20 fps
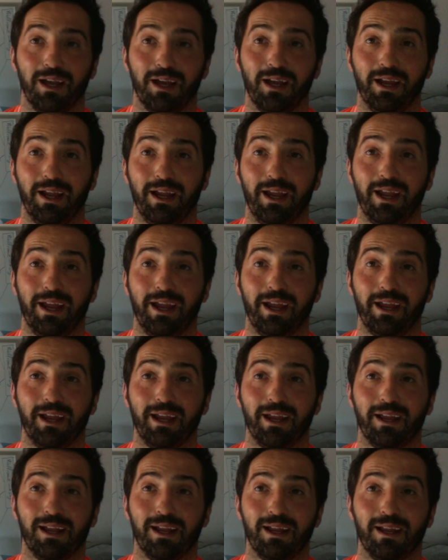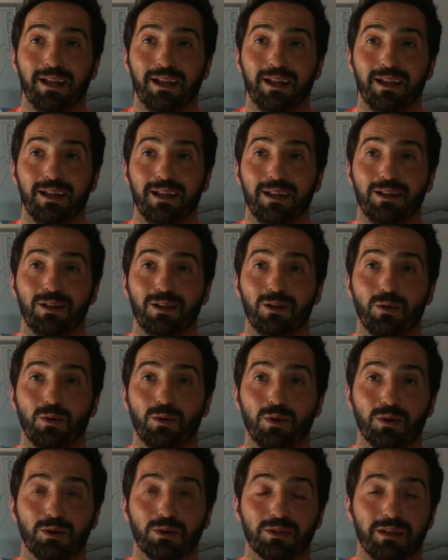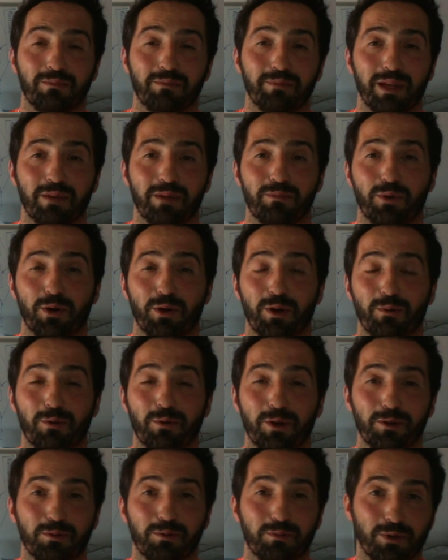Eh, luego también, pues bueno,